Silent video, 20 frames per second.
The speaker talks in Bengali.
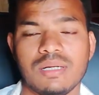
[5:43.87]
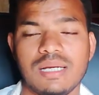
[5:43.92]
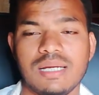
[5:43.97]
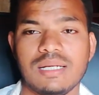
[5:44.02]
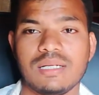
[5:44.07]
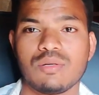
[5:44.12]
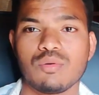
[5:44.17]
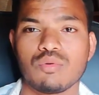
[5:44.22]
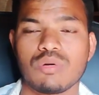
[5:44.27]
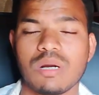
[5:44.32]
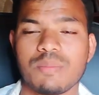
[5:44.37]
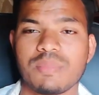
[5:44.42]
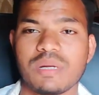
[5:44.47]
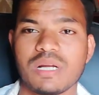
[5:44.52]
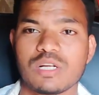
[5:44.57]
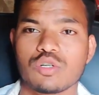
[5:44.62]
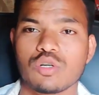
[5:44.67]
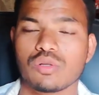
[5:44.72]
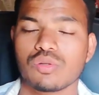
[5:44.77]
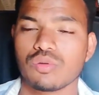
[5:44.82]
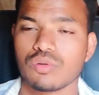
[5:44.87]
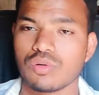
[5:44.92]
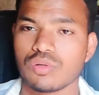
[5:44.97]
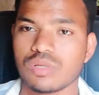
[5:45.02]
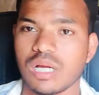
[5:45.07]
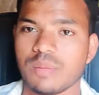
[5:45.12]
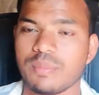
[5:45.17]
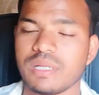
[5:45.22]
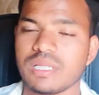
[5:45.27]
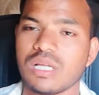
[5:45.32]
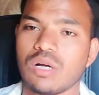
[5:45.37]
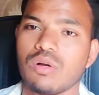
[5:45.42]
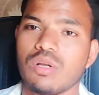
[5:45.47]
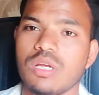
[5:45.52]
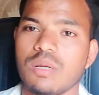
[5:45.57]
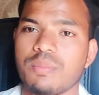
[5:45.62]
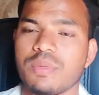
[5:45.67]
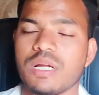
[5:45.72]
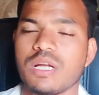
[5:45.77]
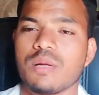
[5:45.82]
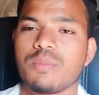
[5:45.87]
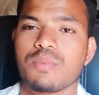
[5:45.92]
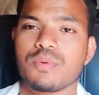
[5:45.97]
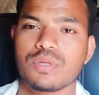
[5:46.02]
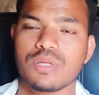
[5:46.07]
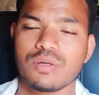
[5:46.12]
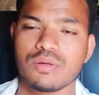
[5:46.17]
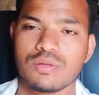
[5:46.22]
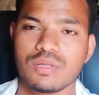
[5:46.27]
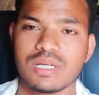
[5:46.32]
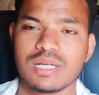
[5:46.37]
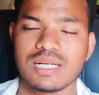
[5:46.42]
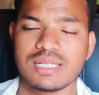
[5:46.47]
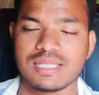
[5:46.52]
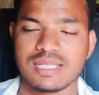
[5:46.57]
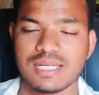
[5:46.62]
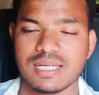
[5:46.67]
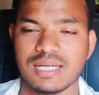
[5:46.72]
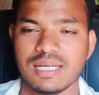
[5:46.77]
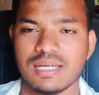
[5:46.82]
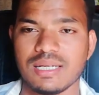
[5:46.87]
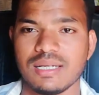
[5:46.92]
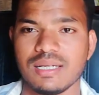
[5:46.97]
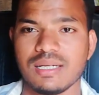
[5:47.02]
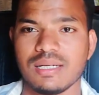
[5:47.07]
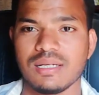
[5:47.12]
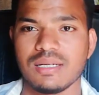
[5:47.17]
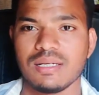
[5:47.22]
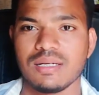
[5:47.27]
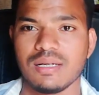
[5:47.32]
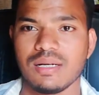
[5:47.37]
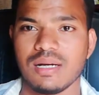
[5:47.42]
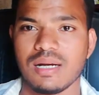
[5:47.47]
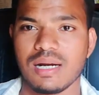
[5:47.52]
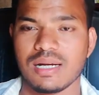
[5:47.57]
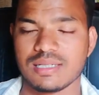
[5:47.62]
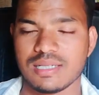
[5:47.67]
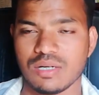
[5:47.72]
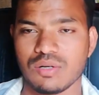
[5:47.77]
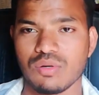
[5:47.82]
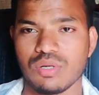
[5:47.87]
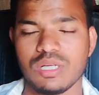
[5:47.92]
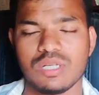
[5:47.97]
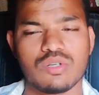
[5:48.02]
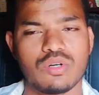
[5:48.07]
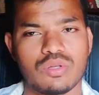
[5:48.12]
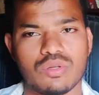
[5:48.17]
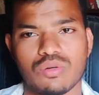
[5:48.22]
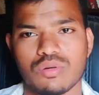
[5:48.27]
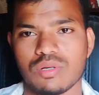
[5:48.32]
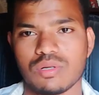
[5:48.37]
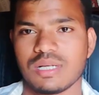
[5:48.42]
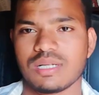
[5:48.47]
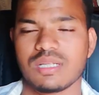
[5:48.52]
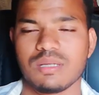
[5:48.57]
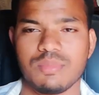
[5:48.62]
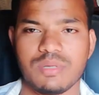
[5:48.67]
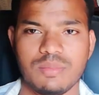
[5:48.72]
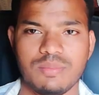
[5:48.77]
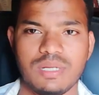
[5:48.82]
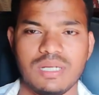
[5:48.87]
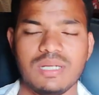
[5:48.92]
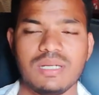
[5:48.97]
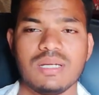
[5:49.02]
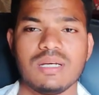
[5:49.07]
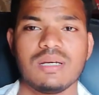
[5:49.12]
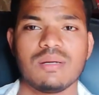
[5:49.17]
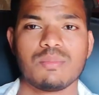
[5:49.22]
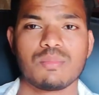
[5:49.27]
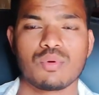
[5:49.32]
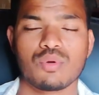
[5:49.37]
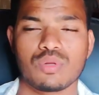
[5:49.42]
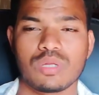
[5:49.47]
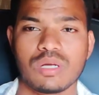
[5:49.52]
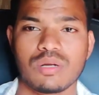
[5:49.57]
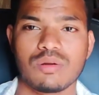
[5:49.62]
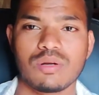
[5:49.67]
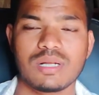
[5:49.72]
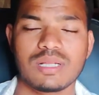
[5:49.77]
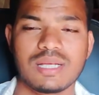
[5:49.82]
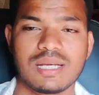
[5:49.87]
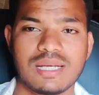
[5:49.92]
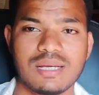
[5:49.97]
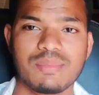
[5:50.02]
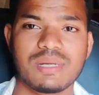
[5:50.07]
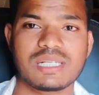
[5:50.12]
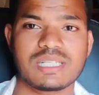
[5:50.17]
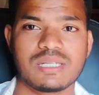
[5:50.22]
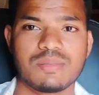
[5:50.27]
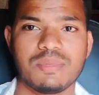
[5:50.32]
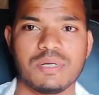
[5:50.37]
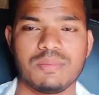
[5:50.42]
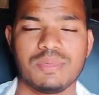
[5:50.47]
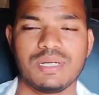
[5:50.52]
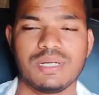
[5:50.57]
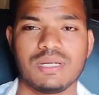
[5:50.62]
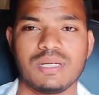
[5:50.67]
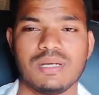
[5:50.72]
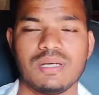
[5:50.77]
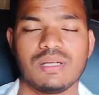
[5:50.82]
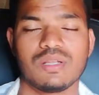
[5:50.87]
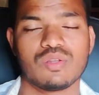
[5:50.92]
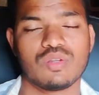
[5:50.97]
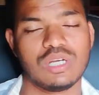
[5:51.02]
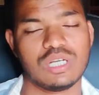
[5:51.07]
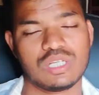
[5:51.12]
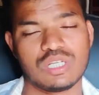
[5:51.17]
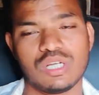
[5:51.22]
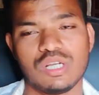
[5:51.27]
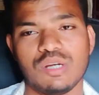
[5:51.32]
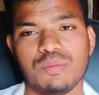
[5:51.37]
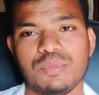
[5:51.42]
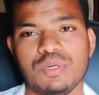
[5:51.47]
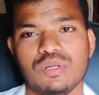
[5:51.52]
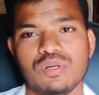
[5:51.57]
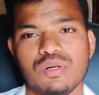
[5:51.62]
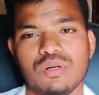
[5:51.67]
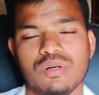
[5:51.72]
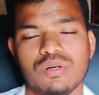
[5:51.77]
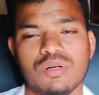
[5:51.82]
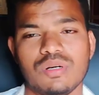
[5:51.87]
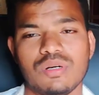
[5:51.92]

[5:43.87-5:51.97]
এইটুকু আপনারা সতর্ক থাকবেন তাহলে আপনারা প্রতারকদের কাছ থেকে আশা করি সতর্ক থাকতে পারবেন প্রতারণা থেকে বাঁচতে পারবেন তো এই ছিল ভিডিও